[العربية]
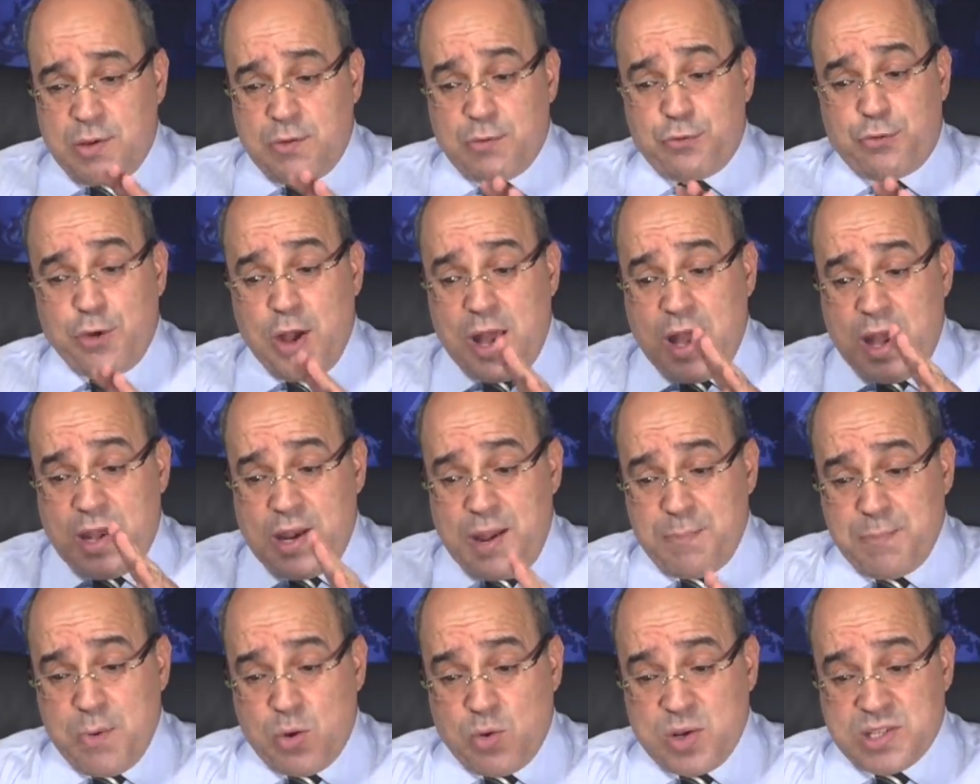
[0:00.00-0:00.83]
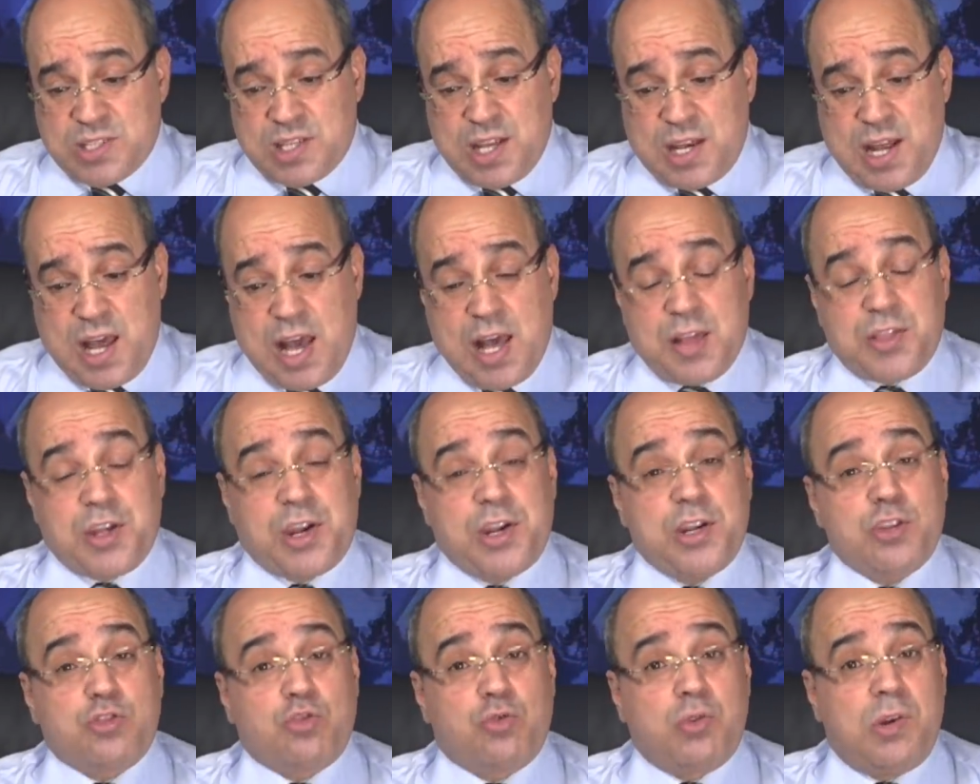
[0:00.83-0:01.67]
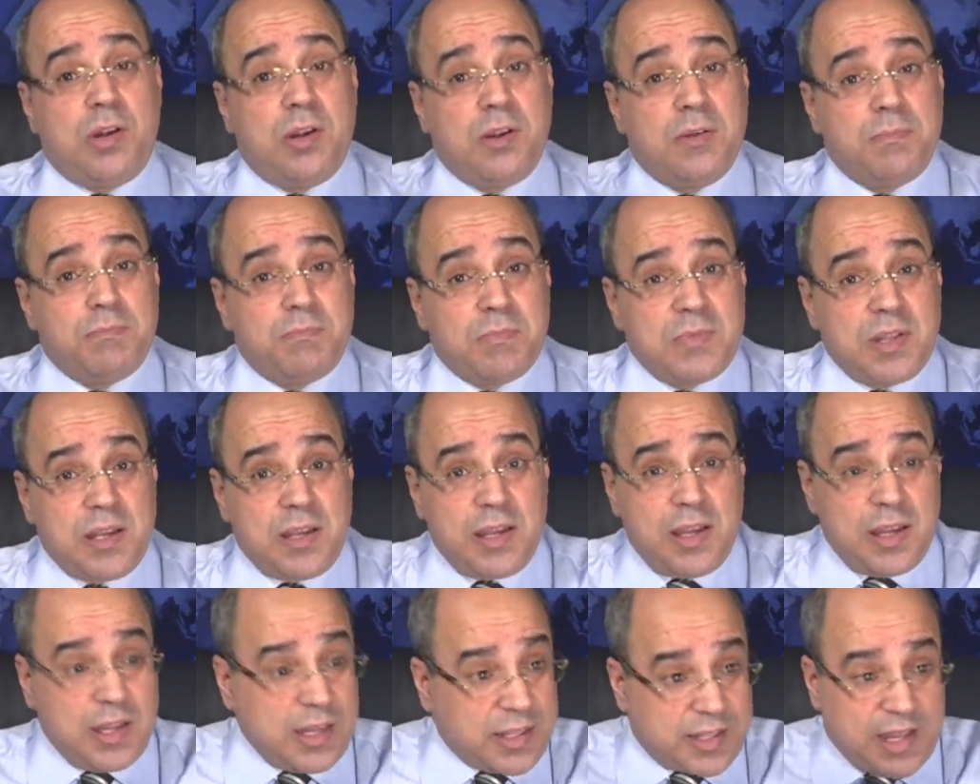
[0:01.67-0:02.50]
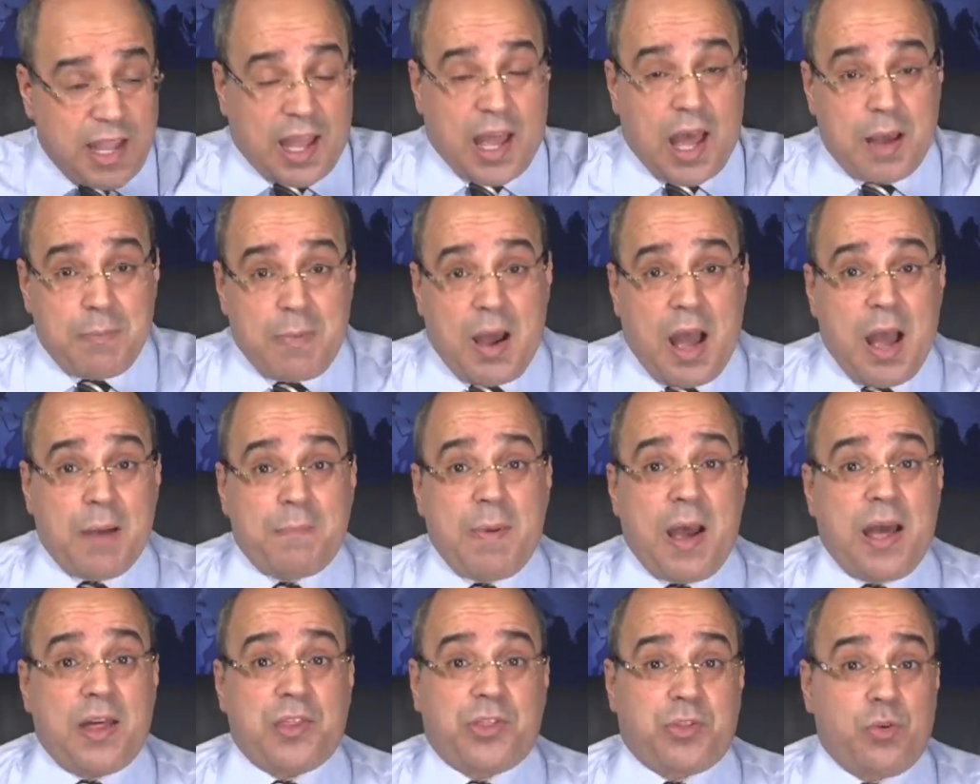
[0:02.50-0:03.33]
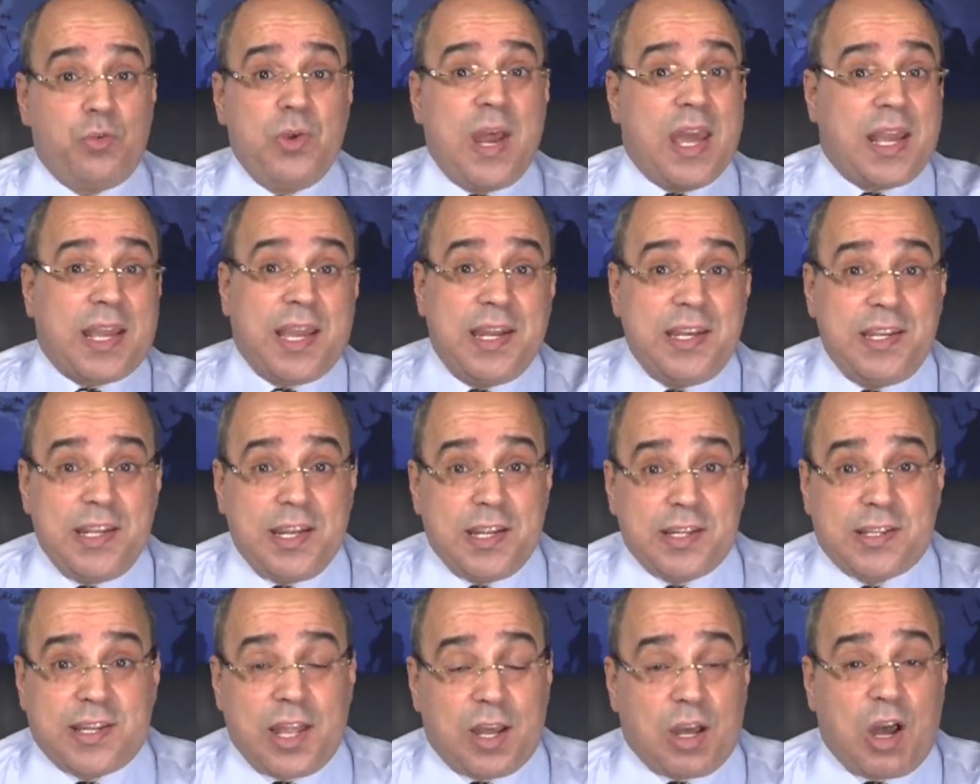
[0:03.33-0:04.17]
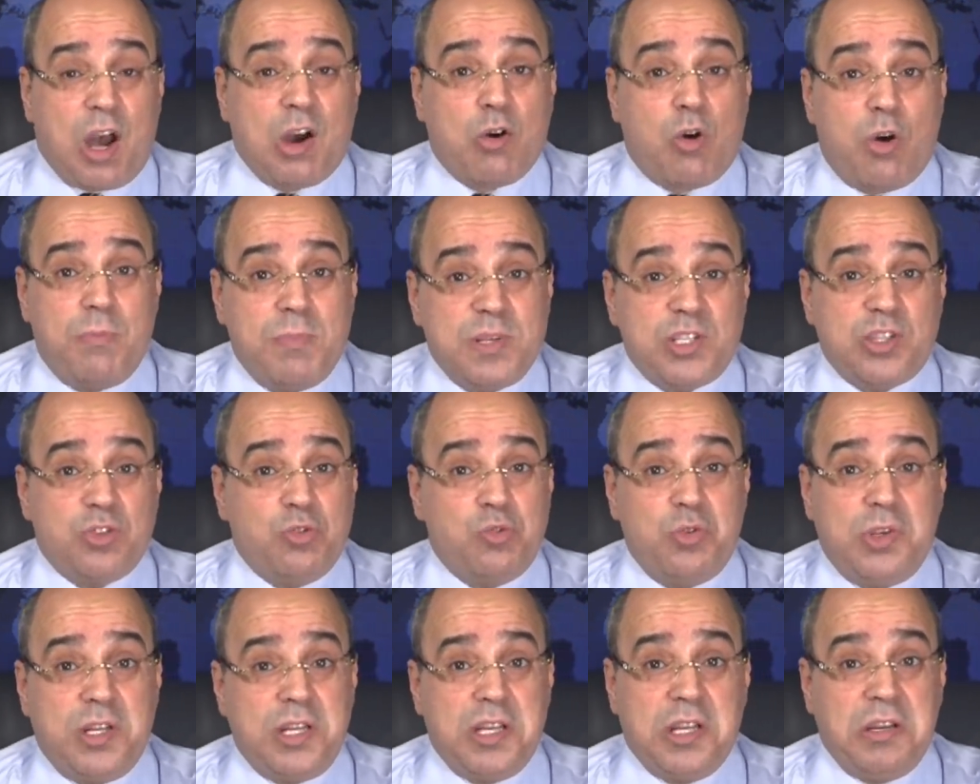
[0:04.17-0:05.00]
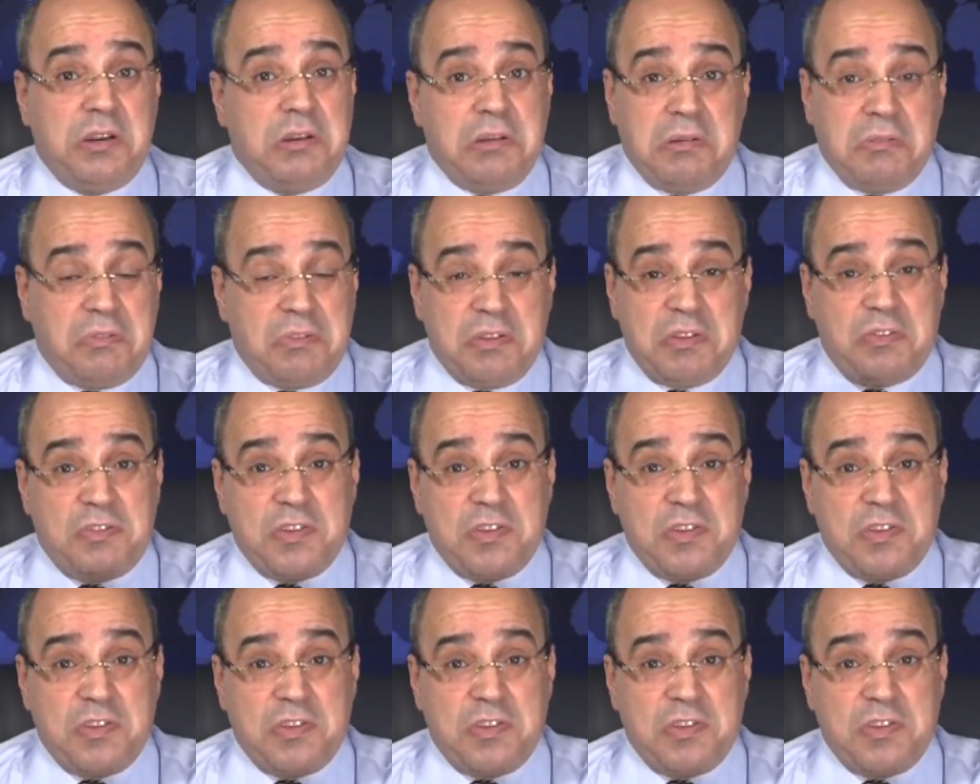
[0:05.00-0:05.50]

فلما وصل هذا الرجل التقى مع بعض هناك اللي التقاوه مسؤولين